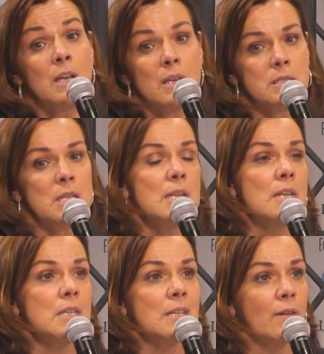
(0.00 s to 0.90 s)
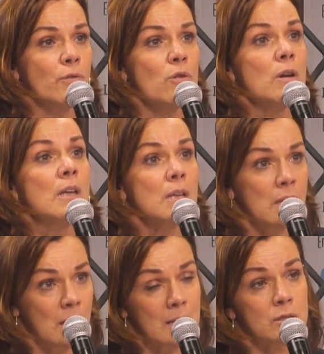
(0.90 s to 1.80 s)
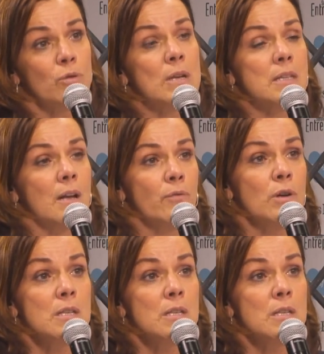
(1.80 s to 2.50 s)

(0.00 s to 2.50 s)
Et s'il y a des travaux, quels sont les travaux qui